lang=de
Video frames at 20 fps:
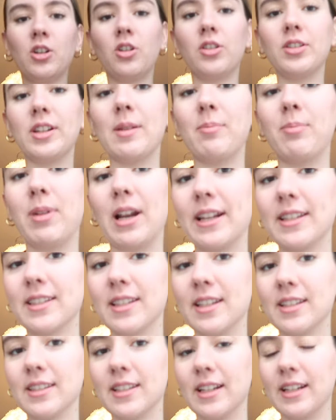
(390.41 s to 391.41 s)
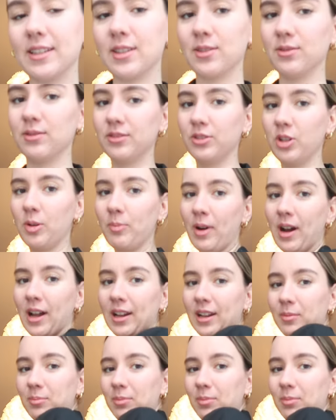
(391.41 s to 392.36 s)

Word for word: und der Blazer ist halt so ein normaler